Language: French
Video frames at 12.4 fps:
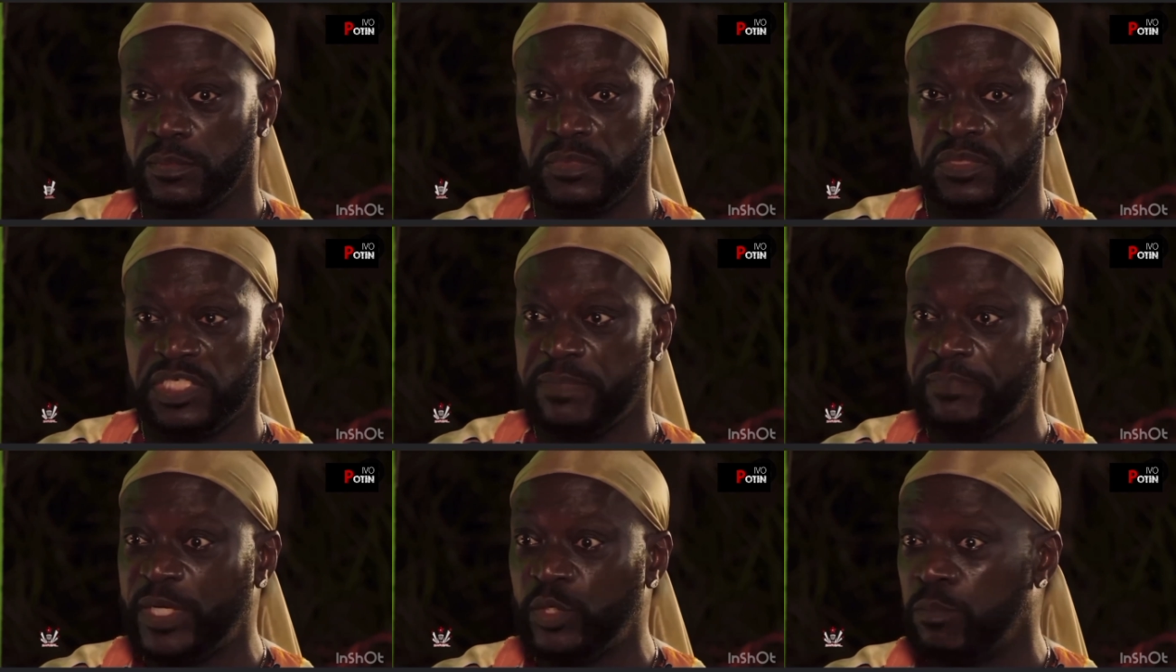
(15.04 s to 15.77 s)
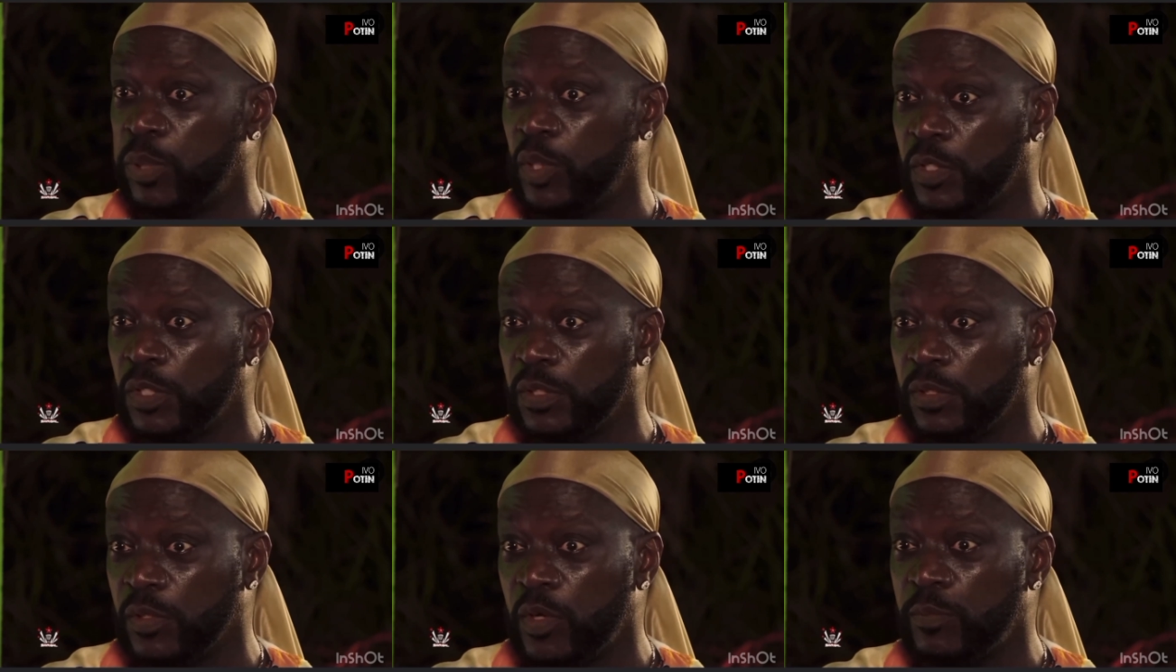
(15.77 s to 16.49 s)
J'ai pas de bonne,
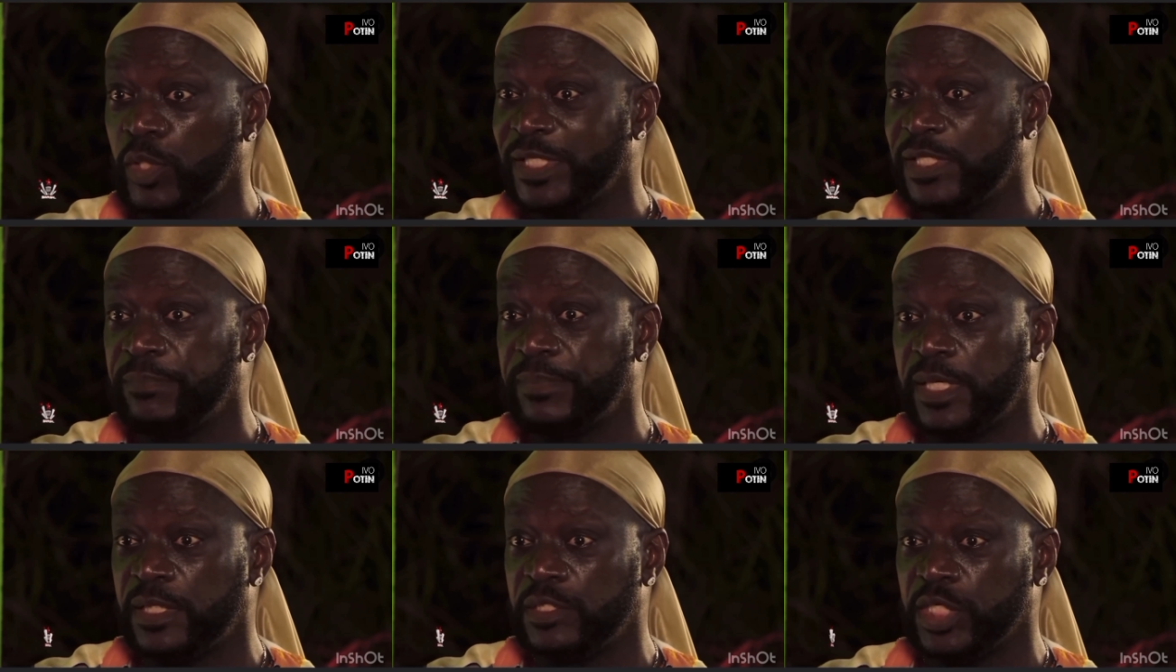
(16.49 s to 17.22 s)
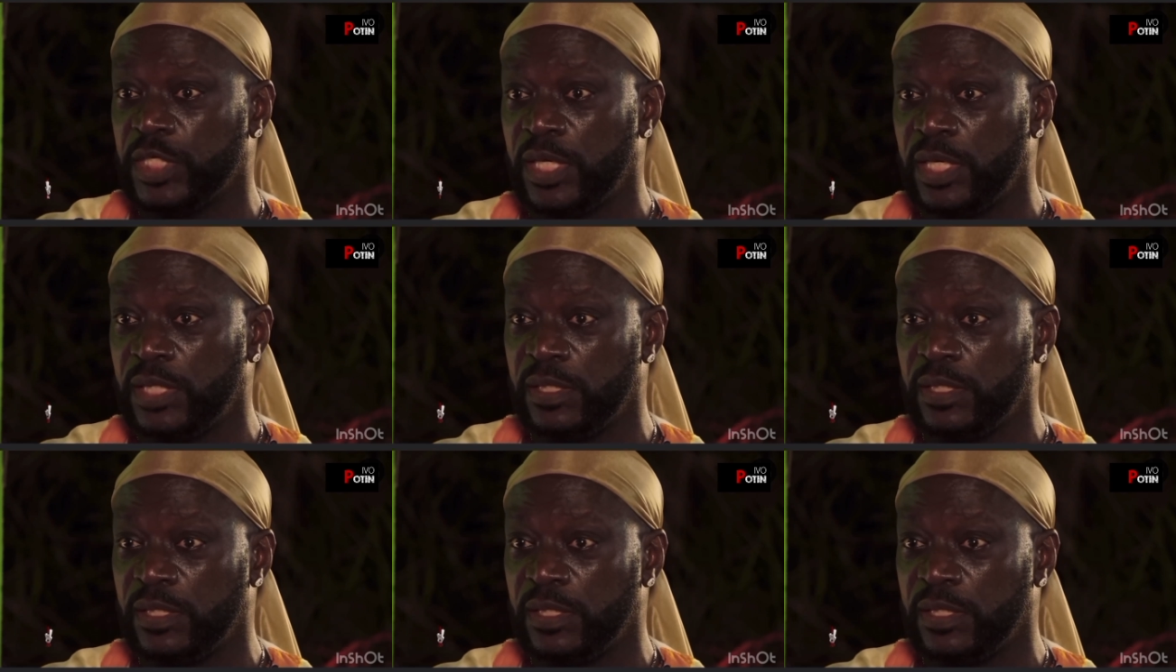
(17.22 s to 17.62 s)
comme on les appelle en mm, général.